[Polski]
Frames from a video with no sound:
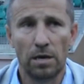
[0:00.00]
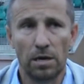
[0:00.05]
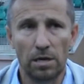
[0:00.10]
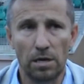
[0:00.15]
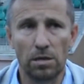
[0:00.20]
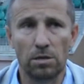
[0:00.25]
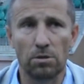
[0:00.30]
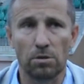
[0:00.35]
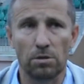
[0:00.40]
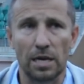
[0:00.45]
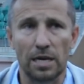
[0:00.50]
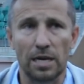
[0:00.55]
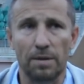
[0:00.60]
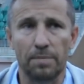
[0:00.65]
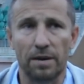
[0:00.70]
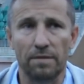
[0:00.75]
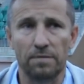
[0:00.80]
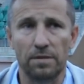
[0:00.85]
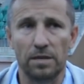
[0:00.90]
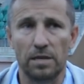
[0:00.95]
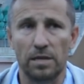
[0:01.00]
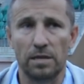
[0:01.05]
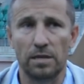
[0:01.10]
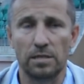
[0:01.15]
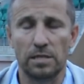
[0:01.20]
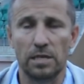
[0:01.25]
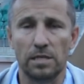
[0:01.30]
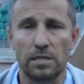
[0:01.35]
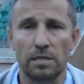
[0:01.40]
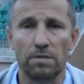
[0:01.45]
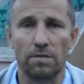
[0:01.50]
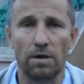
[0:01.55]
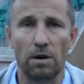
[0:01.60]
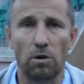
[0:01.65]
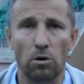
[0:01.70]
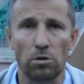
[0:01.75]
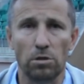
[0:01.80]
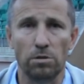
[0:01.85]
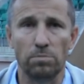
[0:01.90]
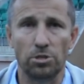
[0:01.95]
i to tak naprawdę zdecydowało
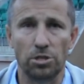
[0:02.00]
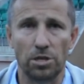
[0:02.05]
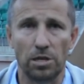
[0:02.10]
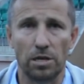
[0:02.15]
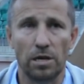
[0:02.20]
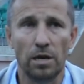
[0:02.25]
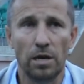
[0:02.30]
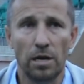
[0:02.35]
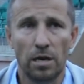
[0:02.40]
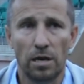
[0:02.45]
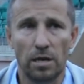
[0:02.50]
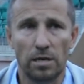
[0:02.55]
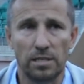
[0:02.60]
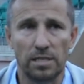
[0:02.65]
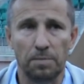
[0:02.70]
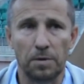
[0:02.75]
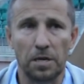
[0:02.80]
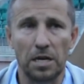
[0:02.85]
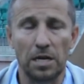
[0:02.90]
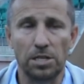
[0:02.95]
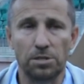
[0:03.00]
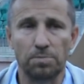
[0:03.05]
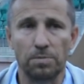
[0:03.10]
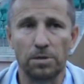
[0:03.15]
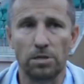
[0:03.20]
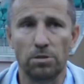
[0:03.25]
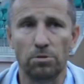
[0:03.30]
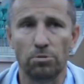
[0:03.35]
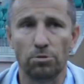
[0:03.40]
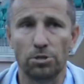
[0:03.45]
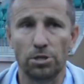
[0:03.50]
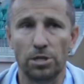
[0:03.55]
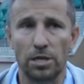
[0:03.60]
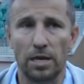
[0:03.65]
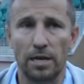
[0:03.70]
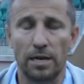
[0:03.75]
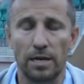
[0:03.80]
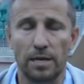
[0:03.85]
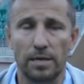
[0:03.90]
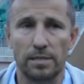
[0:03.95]
o tym, że zepchnęliśmy
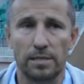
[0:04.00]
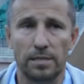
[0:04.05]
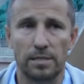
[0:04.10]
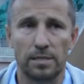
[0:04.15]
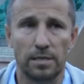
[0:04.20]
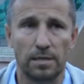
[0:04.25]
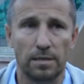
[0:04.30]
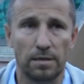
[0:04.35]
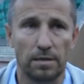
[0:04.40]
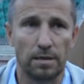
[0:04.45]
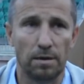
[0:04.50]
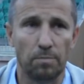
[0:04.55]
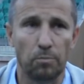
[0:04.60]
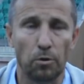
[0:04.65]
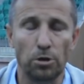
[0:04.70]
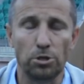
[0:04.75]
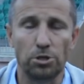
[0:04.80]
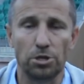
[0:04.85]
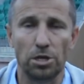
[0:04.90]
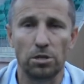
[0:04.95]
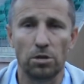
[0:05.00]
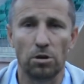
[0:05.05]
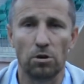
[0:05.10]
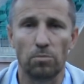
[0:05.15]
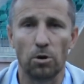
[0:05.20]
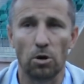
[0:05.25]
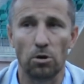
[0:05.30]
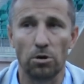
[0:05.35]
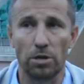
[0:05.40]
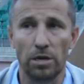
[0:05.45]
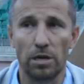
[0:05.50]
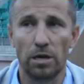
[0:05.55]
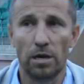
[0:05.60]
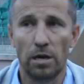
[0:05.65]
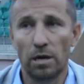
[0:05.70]
drużynę z policznej do obrony.